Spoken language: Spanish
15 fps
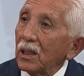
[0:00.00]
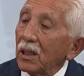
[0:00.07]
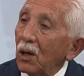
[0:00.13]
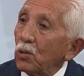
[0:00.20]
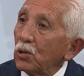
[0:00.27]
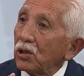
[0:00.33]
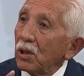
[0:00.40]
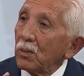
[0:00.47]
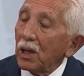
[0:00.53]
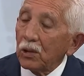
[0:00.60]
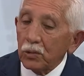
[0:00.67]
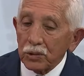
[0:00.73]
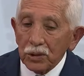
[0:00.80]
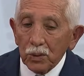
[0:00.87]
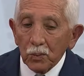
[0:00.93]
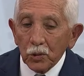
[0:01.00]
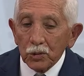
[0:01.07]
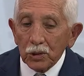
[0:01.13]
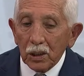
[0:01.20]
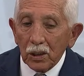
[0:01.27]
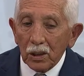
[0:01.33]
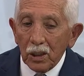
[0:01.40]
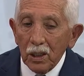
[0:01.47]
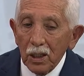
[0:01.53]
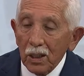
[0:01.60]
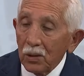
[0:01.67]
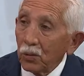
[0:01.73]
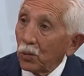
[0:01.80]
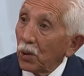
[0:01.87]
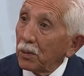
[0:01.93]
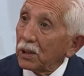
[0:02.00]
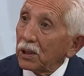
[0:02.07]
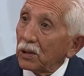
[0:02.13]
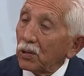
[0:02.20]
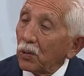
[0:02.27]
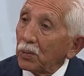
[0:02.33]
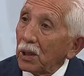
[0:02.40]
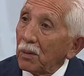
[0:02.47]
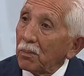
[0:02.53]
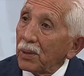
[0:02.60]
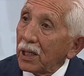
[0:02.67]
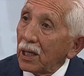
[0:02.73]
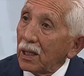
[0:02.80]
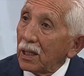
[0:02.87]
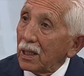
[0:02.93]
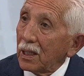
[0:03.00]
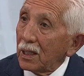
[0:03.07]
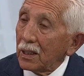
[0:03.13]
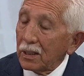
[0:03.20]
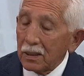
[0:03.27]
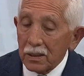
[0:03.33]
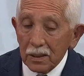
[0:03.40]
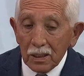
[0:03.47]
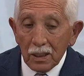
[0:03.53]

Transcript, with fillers: La última lo hicimos el 9 de noviembre en,